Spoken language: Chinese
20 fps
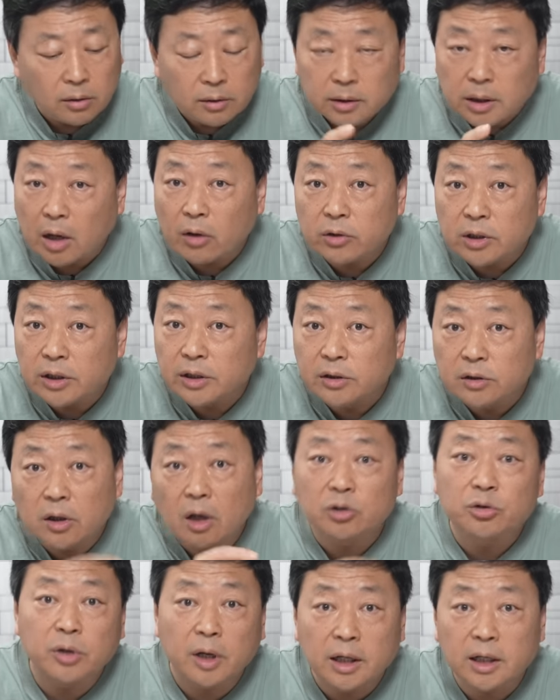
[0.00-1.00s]
然后这领
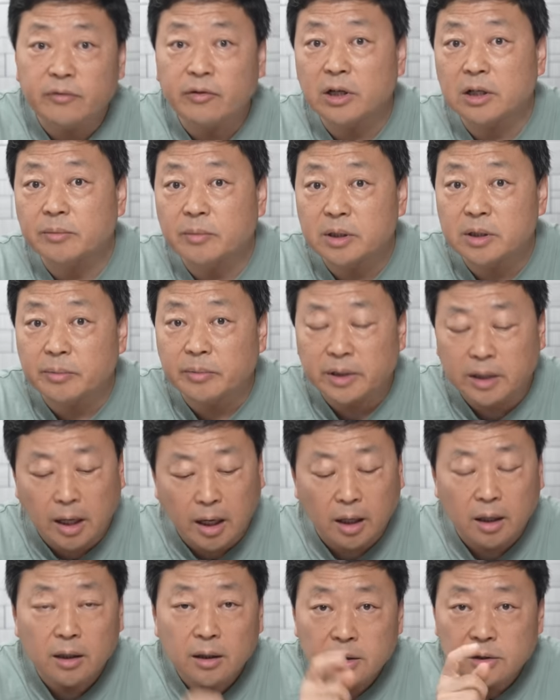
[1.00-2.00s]
导权力为什么这么
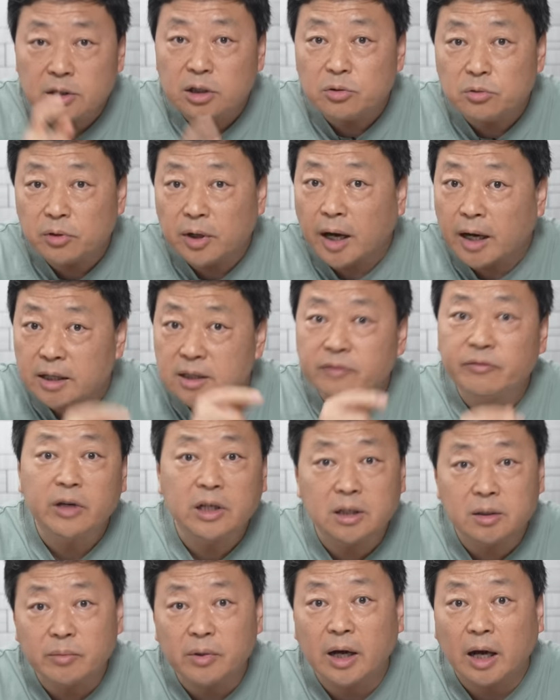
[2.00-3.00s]
大？这女孩子
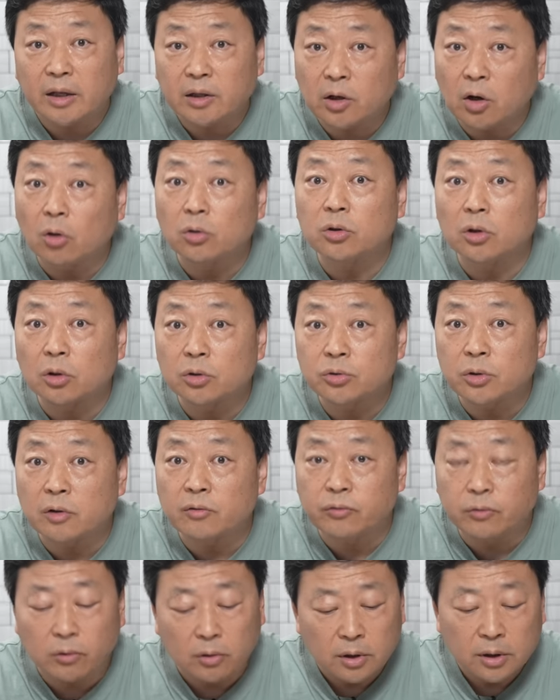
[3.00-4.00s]
为什么敢高调
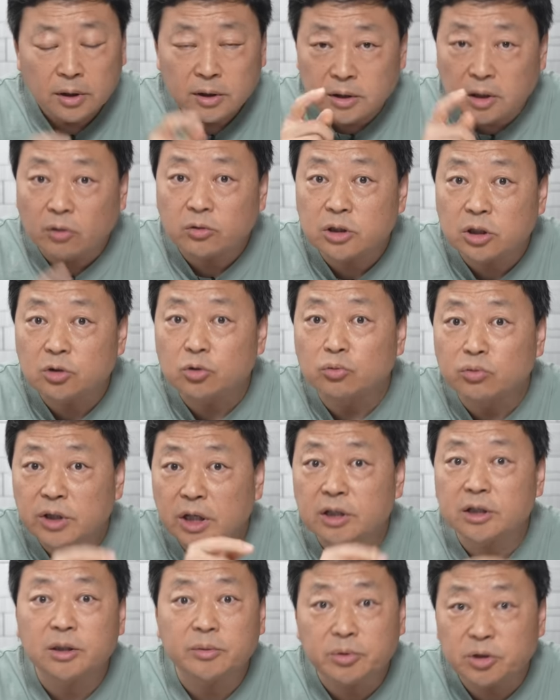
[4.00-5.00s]
炫富？然后这中
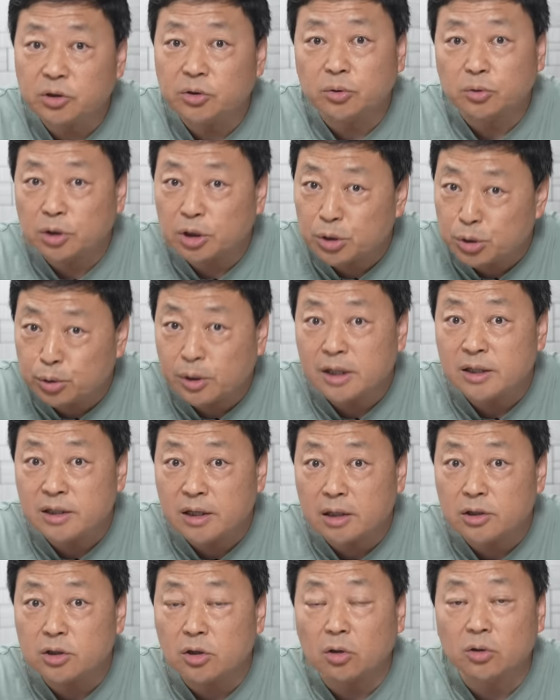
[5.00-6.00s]
间是不是有着权
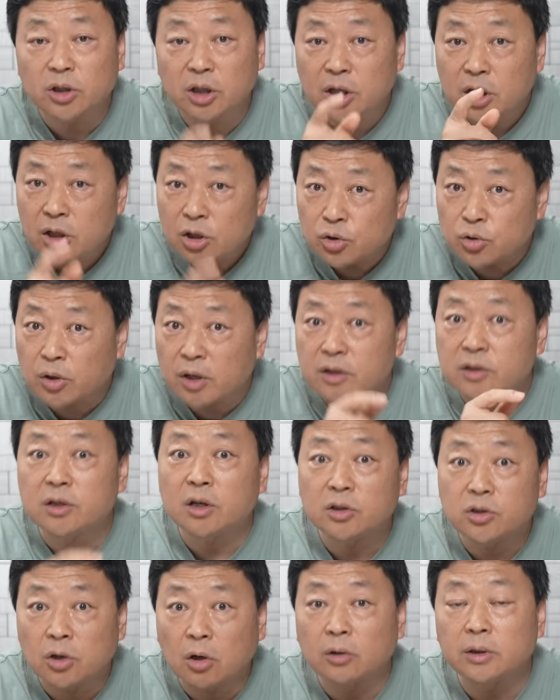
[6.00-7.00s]
钱交易、权
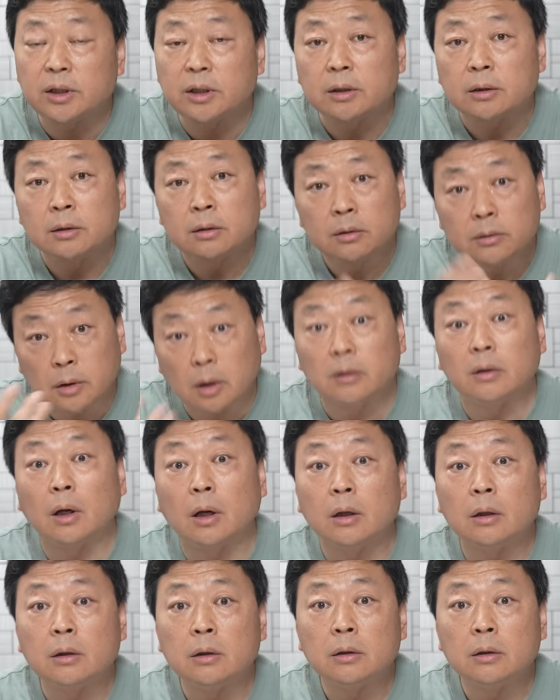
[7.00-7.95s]
色交易等等？